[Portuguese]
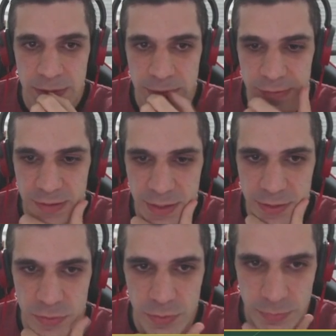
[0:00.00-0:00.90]

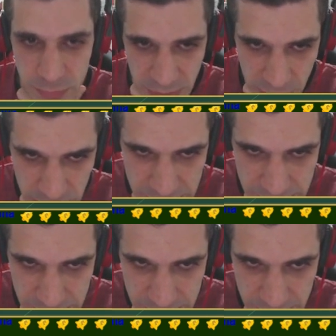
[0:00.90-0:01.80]
Certo? E agora
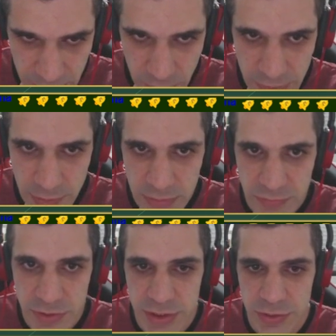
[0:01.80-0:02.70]
C5 então,
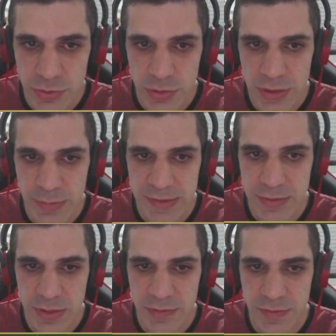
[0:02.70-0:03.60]
defendi a torre, ameacei
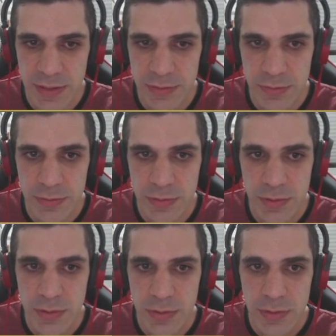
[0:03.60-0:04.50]
o cavalo.
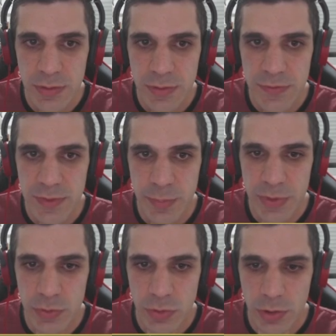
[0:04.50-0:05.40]
Se
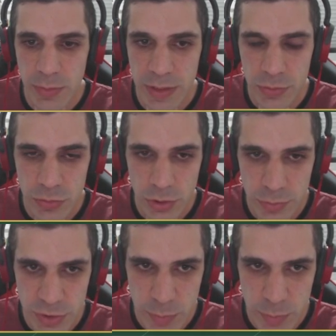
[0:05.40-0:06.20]
peão toma, eu tomo de